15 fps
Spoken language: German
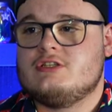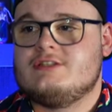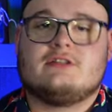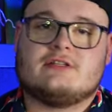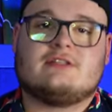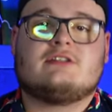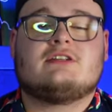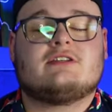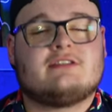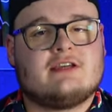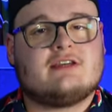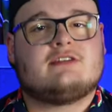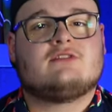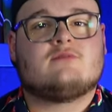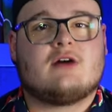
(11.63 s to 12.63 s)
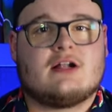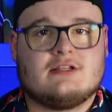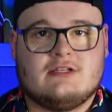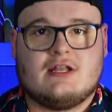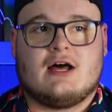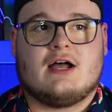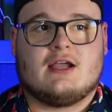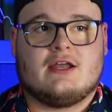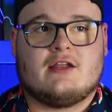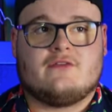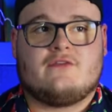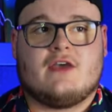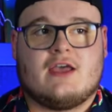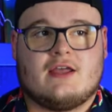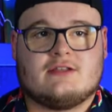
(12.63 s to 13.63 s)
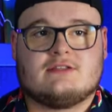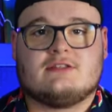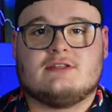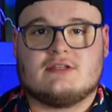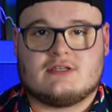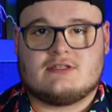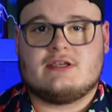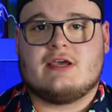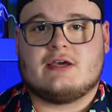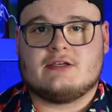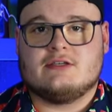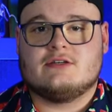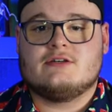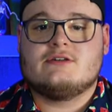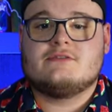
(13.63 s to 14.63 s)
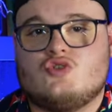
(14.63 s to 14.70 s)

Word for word: die tatsächlich das erste Mal die Lager der Fans dieser Serie